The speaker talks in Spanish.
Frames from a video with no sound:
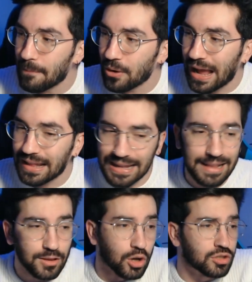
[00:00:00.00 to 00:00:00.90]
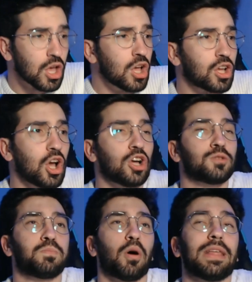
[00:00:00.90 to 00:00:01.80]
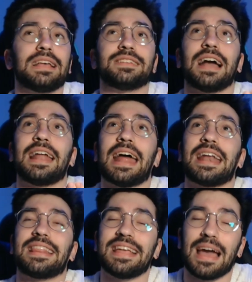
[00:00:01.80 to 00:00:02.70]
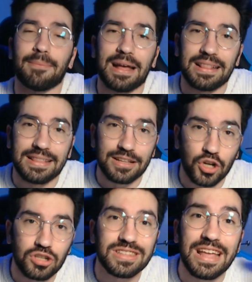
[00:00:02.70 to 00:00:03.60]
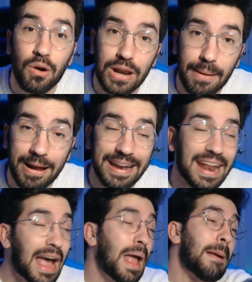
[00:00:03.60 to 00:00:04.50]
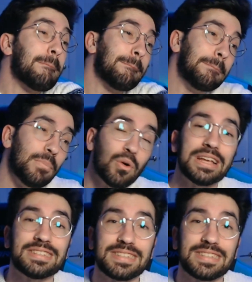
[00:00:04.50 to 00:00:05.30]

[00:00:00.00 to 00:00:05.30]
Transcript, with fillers: muy atentos que os podéis ganar diamantitos de una manera muy